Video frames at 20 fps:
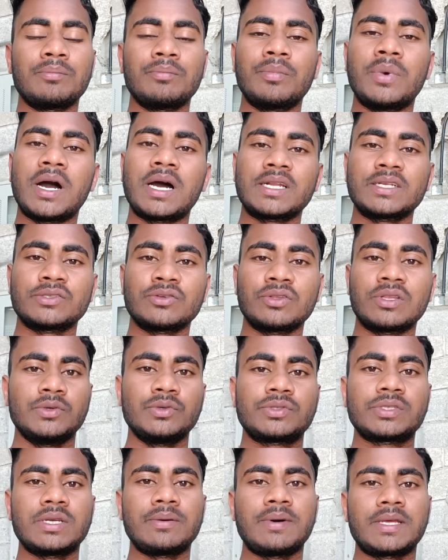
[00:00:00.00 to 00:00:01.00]
1200 तक
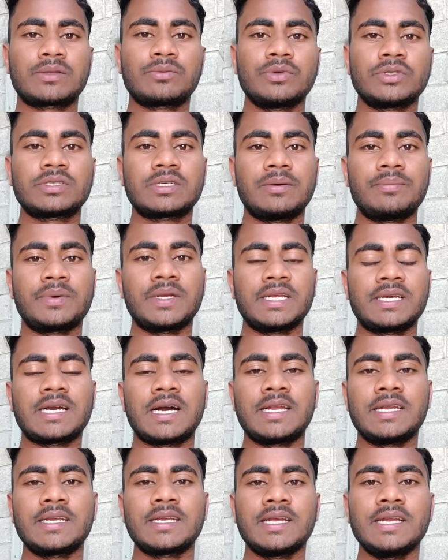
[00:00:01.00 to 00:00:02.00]
उसके बाद कुछ कंपनी
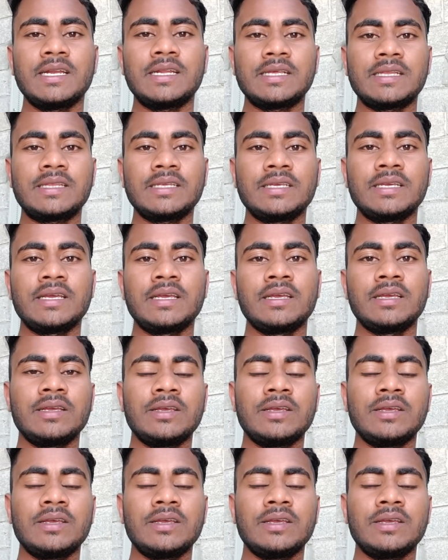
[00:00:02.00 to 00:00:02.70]
खाने के लिए देती है